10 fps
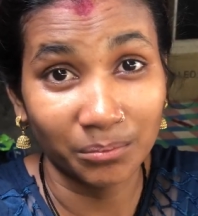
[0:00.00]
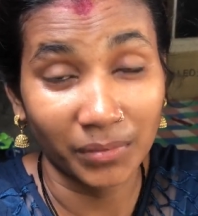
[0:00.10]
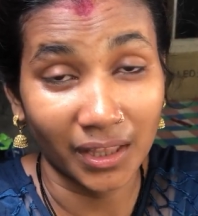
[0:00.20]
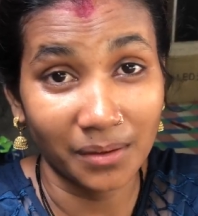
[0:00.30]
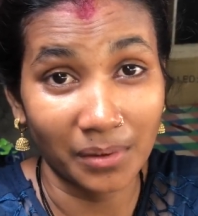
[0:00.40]

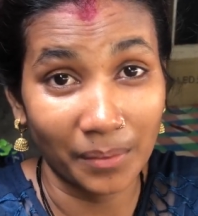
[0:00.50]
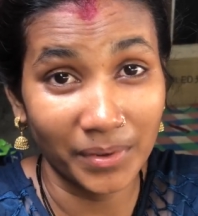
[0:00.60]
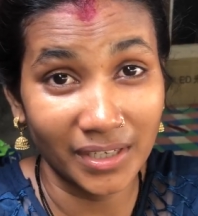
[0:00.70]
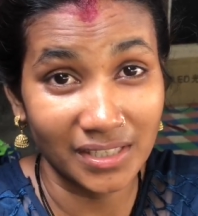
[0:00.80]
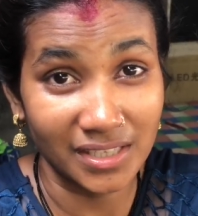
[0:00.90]
मतलब
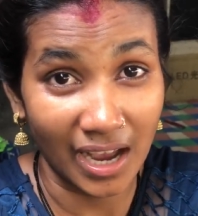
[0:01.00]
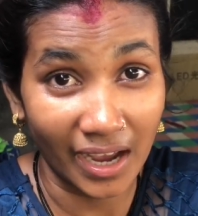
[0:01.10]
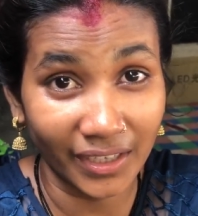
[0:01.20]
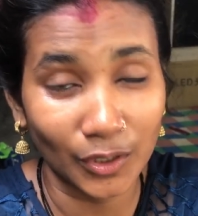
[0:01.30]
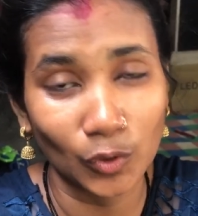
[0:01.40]
हमें
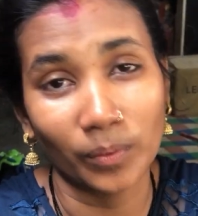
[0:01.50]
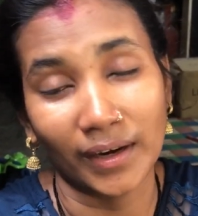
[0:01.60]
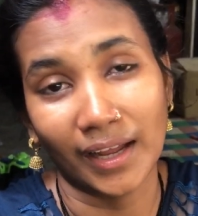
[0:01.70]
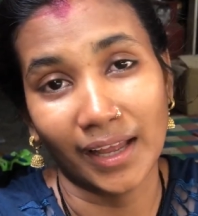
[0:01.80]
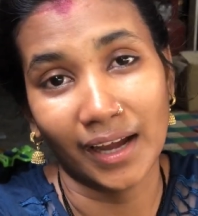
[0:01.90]
इंसान क्यों
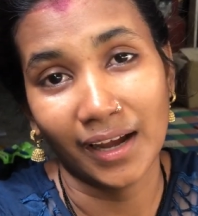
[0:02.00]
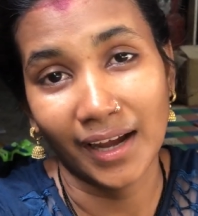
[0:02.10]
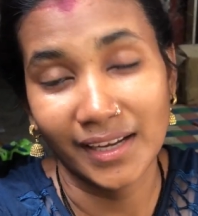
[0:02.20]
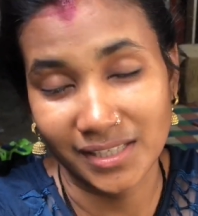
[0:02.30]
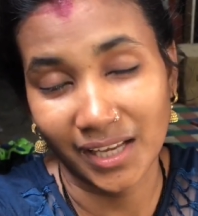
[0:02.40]
बनाया
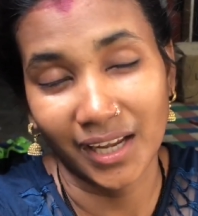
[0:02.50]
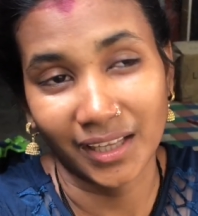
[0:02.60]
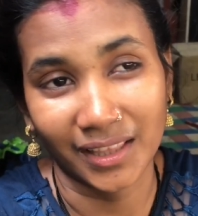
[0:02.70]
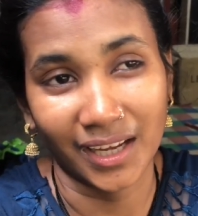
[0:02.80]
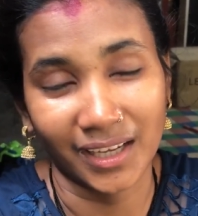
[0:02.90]
ऐसा
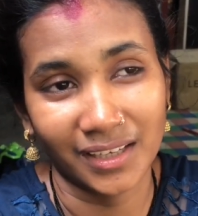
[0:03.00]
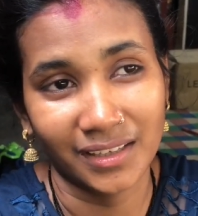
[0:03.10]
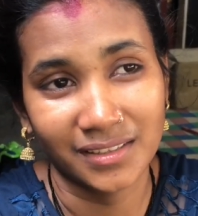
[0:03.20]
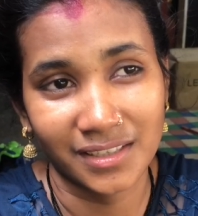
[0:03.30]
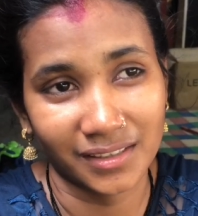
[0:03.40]
लगता है
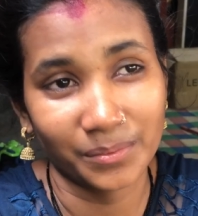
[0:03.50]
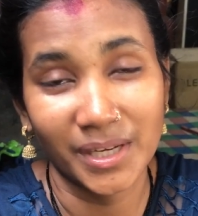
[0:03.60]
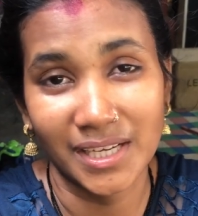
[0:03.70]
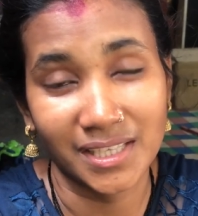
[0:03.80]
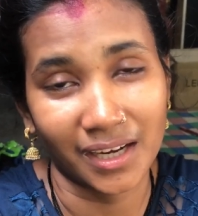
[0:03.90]
सच में
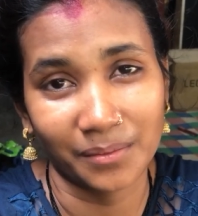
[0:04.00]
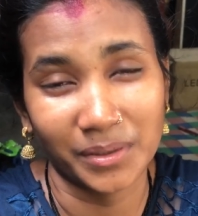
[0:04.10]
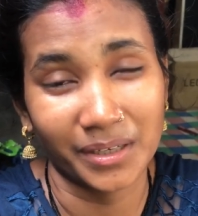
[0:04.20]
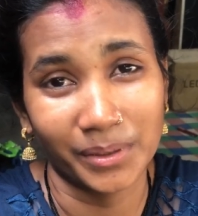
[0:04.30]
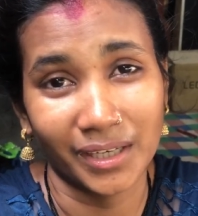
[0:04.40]
ऐसा कभी
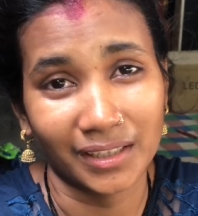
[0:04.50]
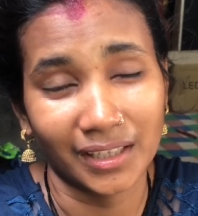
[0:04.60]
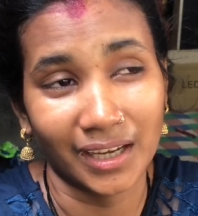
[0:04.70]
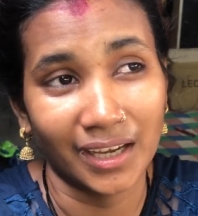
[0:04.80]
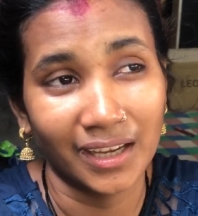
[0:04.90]
कभी
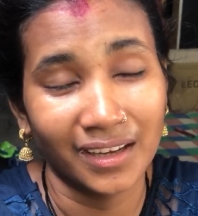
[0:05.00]
लगता है